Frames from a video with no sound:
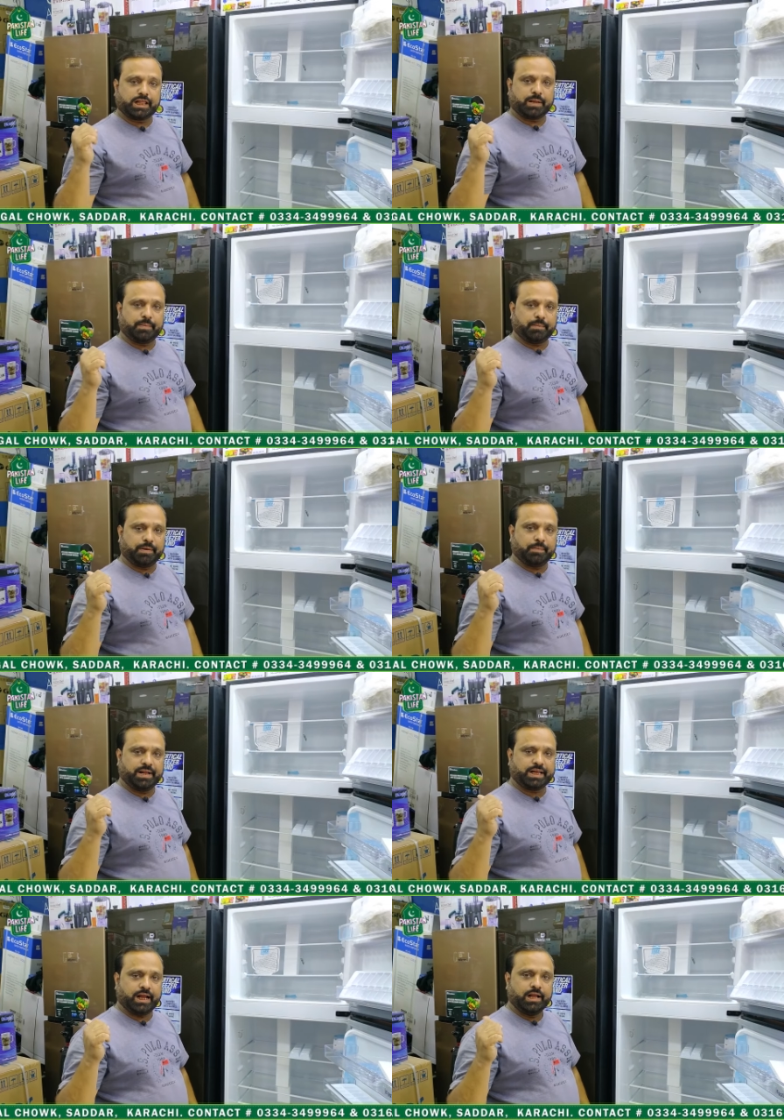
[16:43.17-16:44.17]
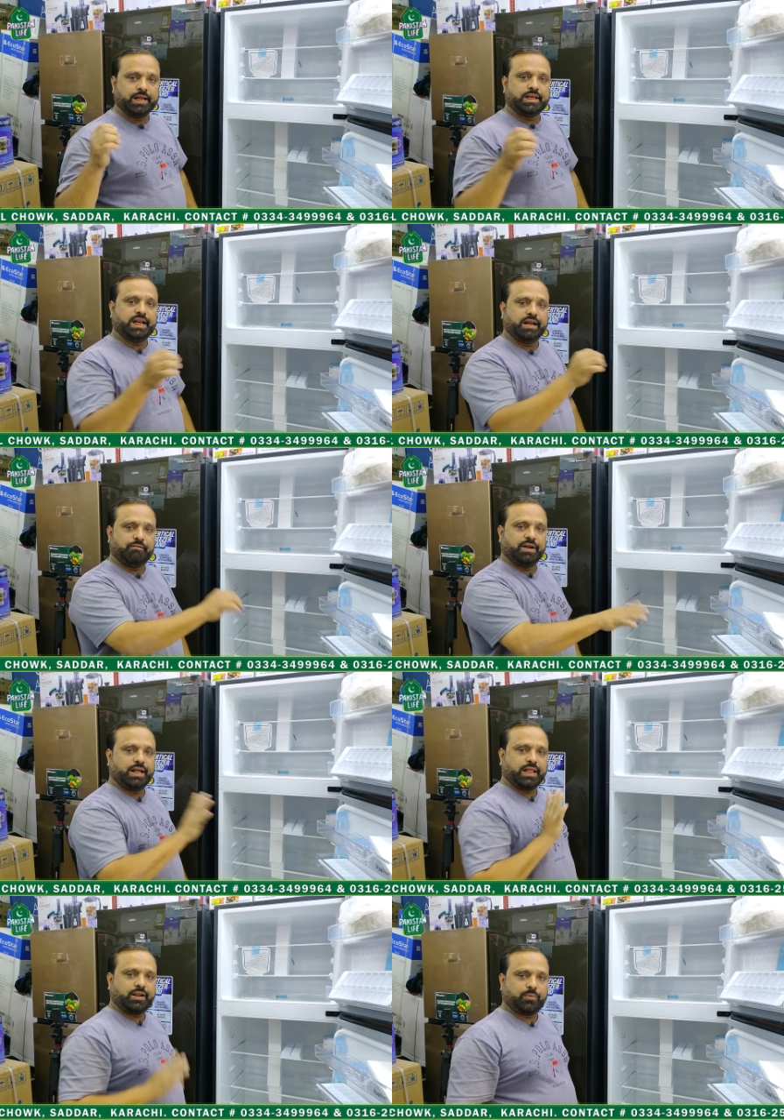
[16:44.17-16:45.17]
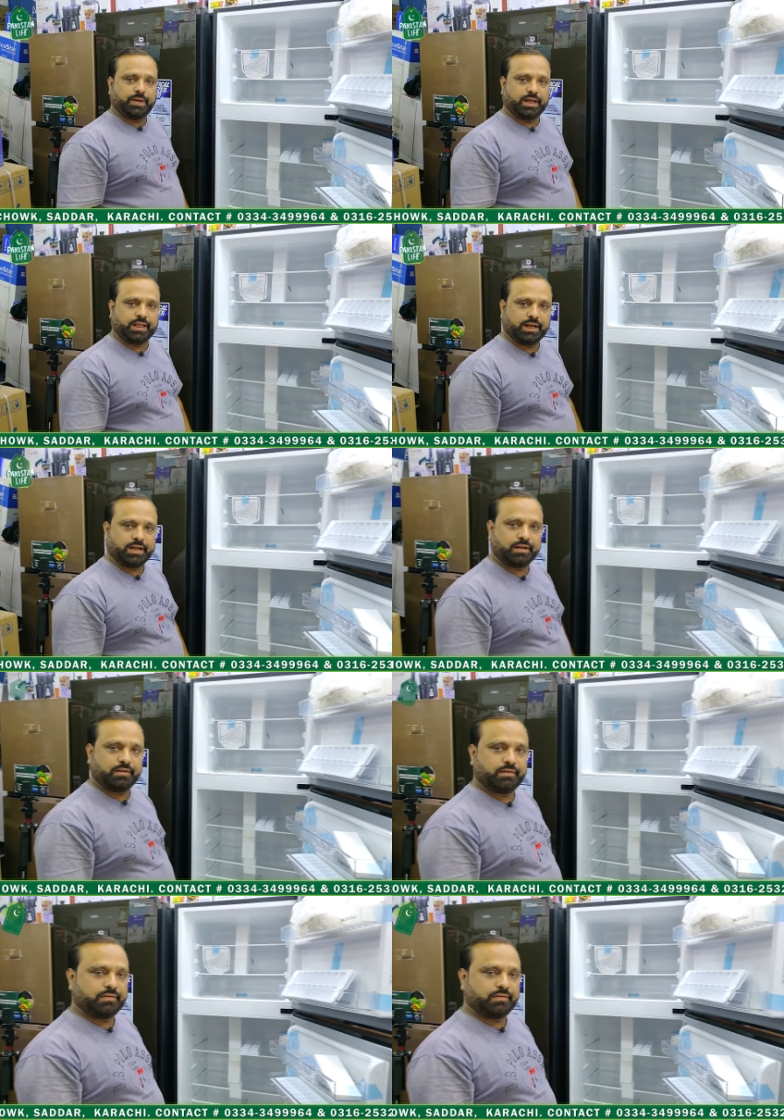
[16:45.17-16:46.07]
दिसंबर में बेचा हाँ। ये नब्बे हज़ार रुपये का दे रहा है